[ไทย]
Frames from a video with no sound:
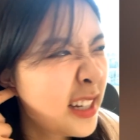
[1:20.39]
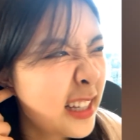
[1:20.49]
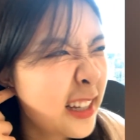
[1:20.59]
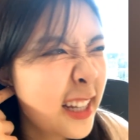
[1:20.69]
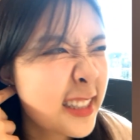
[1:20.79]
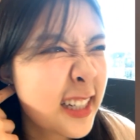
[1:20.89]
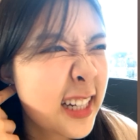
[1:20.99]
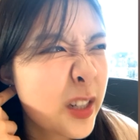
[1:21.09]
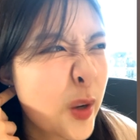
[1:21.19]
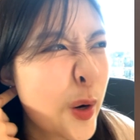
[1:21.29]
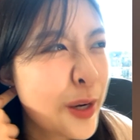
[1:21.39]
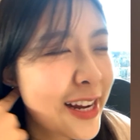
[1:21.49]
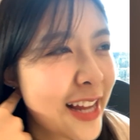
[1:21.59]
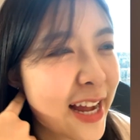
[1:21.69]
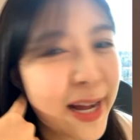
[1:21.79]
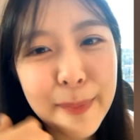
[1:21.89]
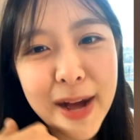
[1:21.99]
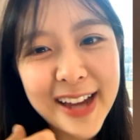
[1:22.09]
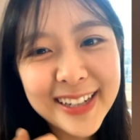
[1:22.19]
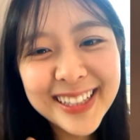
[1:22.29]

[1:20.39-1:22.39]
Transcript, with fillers: แล้วหลังจากนั้นก็แยกย้ายกันกลับบ้าน